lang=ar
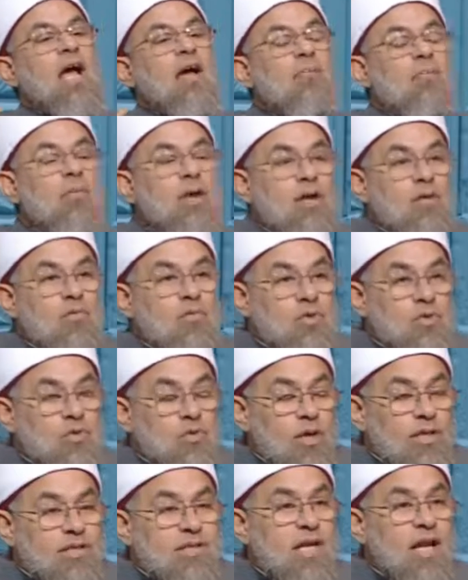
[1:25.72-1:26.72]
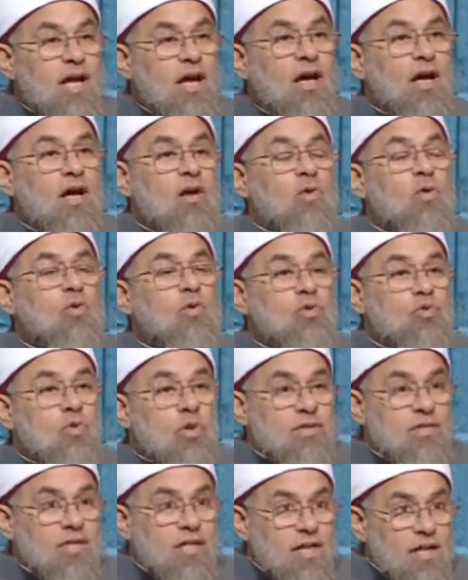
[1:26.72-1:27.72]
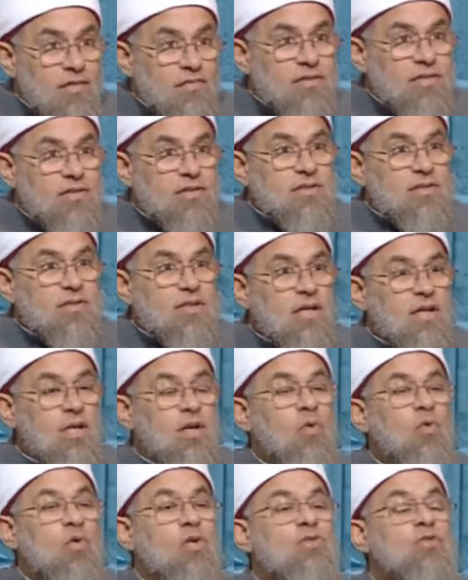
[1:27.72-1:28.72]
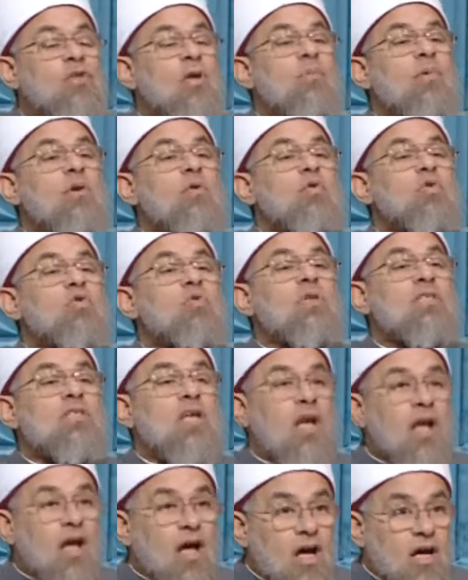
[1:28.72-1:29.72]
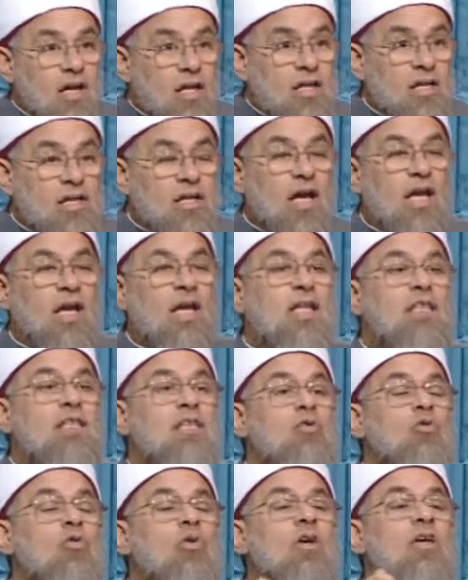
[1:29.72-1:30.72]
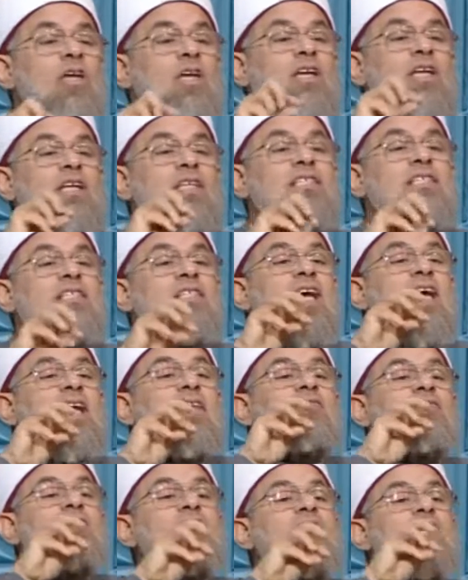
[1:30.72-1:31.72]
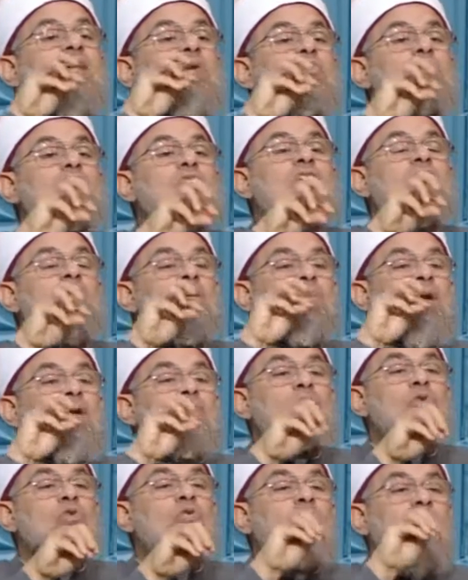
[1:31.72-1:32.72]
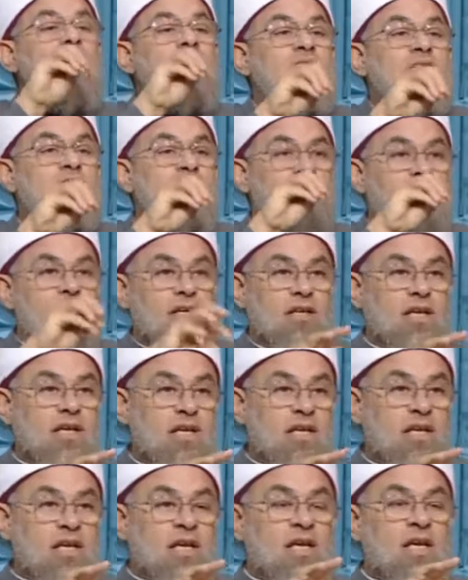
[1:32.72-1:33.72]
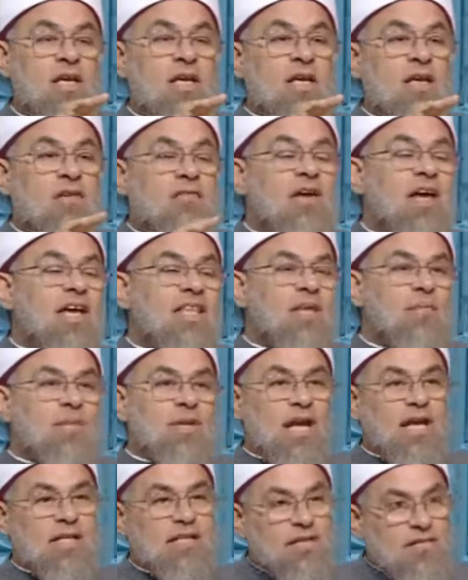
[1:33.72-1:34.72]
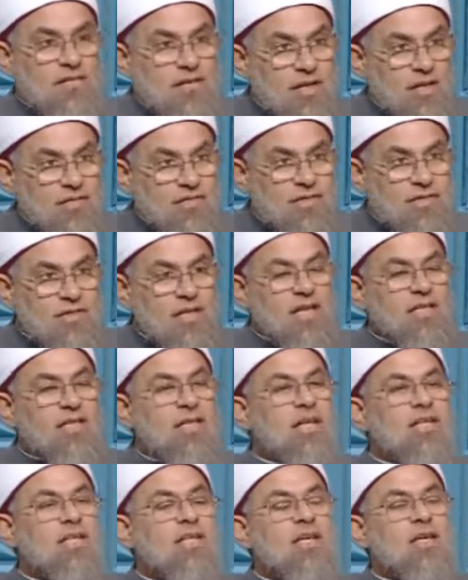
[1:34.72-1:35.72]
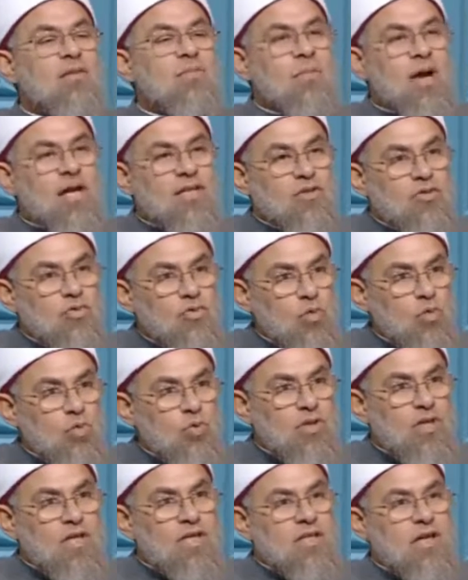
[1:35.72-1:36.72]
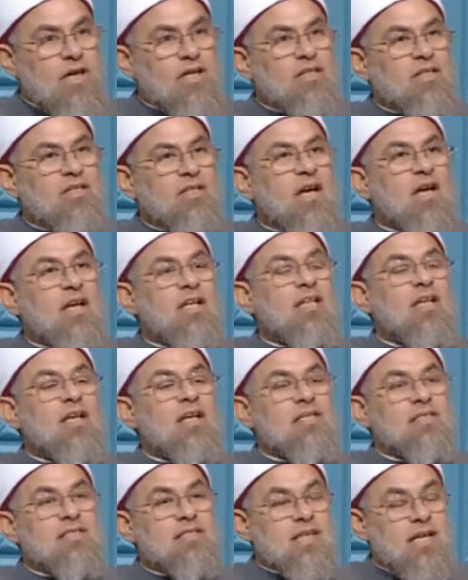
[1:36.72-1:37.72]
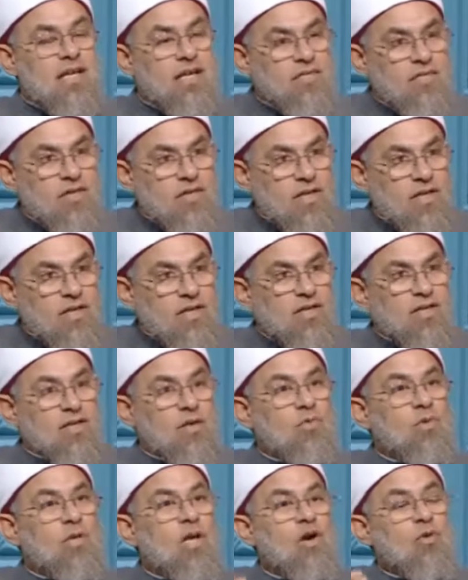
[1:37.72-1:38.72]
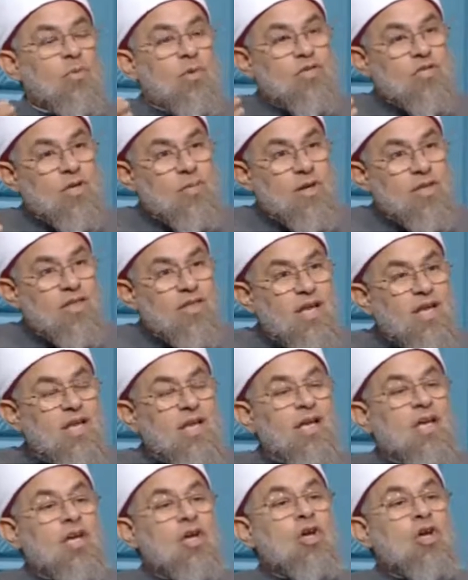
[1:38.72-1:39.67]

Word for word: أما الوسواس الآخر هو وسواس النفس اللي هو يسمى الوسواس القهري م. الذي يقهر الإنسان في توصيل ما يريد أن يصل إليه م. فهذا من حديث النفس يأتي نتيجة بعض الضغوط التي قد يتعرض لها الإنسان لفترة طويلة أو ما شابه ذلك